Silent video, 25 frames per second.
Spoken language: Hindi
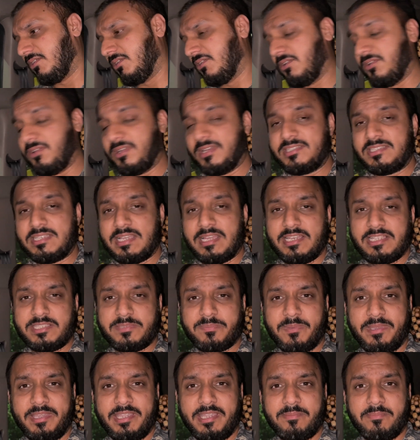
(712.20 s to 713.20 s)
और चालीस
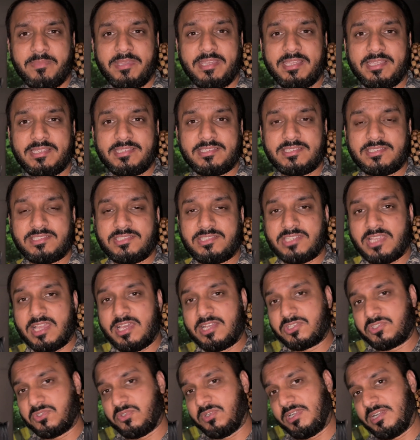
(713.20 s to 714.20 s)
मिनट में
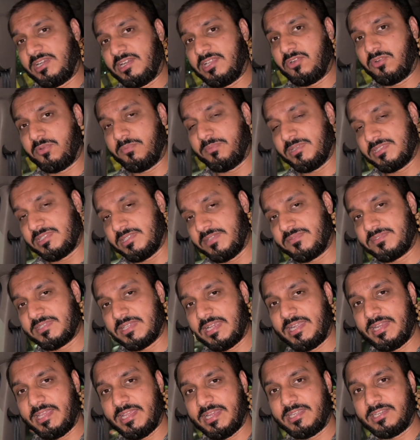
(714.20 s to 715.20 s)
चार सौ अठारह रुपये सिर्फ
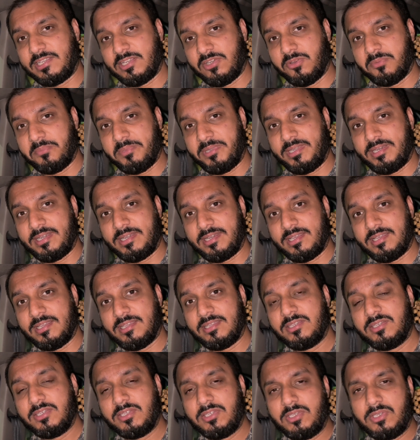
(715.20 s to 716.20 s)
साढ़े आठ किलोमीटर का
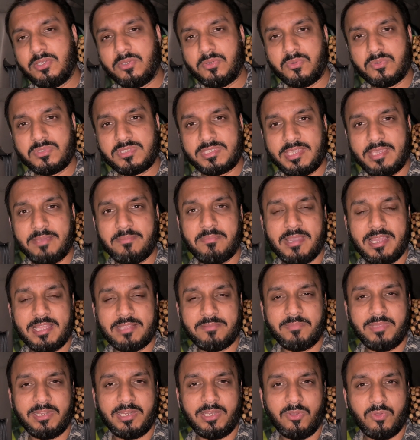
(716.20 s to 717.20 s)
उसके बाद
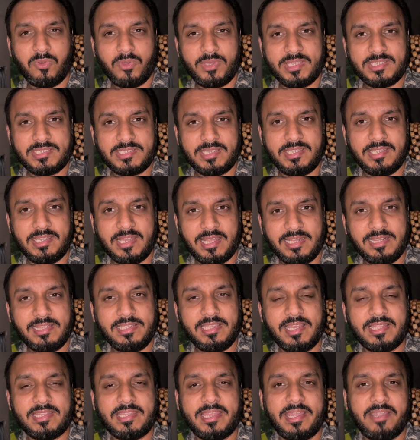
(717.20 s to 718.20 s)
मैंने लोकेशन डाल
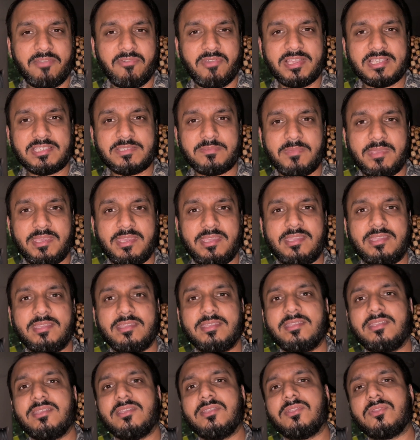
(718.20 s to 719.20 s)
दिया था एडवांस में ही
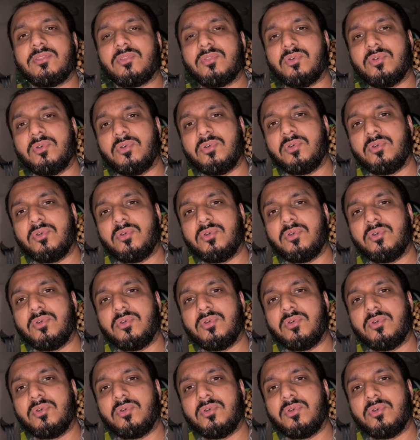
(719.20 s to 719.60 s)
तो